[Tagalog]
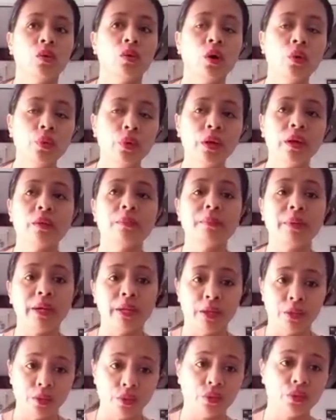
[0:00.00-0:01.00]
So ako na
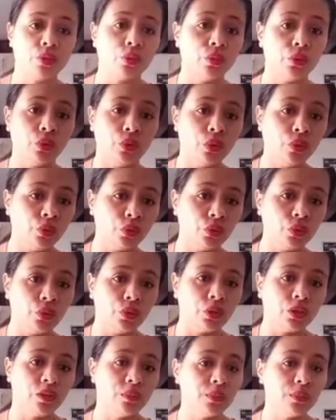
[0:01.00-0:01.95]
nagbayad dun sa conductor.